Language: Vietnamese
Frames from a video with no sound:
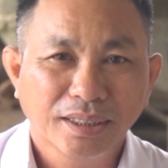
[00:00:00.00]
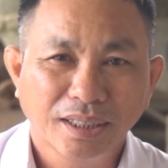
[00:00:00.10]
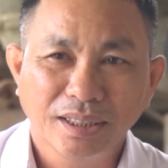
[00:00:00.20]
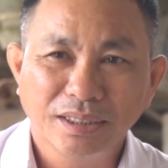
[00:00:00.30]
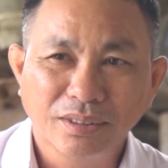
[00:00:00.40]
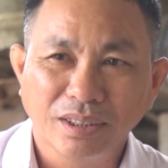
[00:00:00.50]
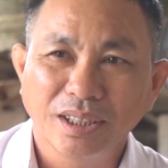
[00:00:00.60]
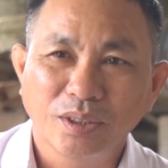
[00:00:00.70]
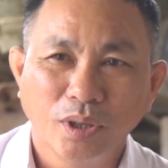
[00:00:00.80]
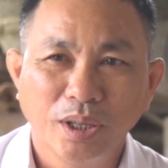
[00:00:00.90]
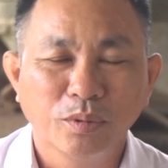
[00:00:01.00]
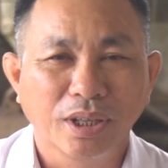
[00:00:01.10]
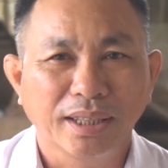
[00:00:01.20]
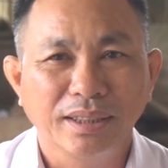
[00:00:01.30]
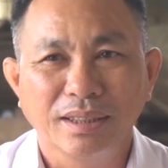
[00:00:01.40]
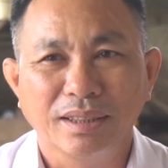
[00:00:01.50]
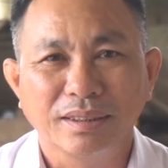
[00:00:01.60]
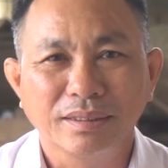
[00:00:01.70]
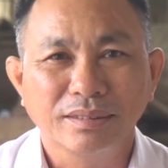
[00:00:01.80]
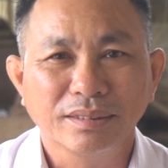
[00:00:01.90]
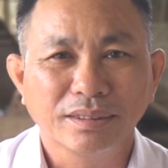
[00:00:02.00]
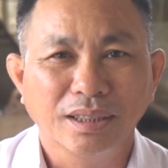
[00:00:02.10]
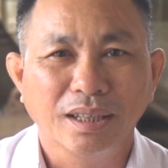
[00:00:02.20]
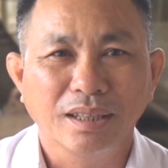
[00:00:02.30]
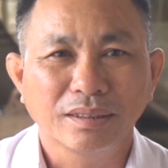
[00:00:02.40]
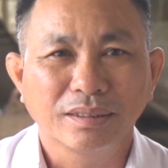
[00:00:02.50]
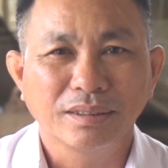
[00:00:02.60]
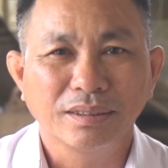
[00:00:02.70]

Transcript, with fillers: thế là như còn lại thuê một anh là ở